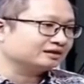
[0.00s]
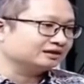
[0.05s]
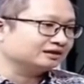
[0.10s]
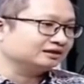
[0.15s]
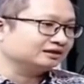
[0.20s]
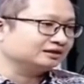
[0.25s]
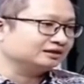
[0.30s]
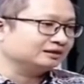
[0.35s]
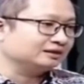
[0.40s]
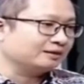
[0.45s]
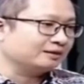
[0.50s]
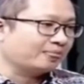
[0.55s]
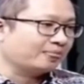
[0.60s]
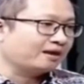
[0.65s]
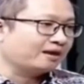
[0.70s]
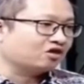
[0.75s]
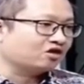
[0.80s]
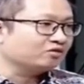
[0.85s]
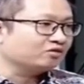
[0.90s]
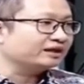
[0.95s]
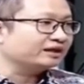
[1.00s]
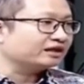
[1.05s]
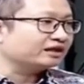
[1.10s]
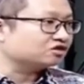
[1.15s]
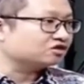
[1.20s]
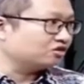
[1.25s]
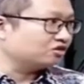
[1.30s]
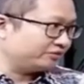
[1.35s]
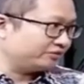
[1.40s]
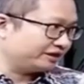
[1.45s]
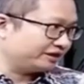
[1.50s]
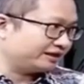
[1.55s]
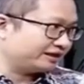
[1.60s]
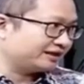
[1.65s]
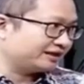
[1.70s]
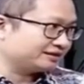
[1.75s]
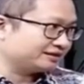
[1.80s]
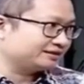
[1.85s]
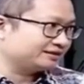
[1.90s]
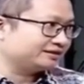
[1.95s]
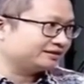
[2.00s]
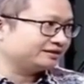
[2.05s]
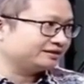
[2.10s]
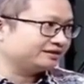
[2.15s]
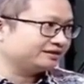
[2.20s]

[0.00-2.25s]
eh, komunitas-komunitas uh, hmm.